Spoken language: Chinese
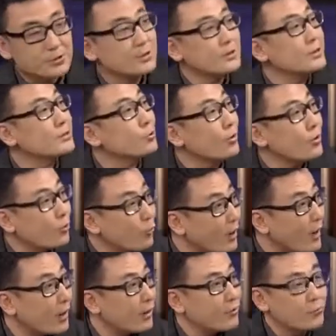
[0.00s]
一段
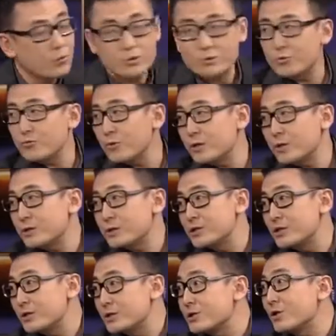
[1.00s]
话，我说我跟
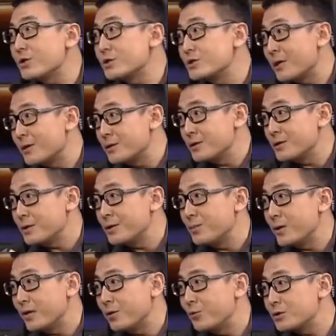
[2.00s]
请教一下你这个
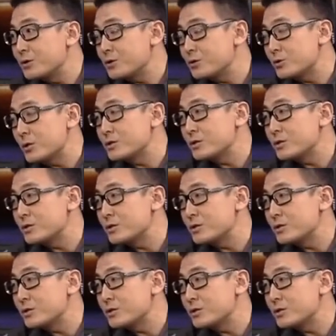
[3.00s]
美国证券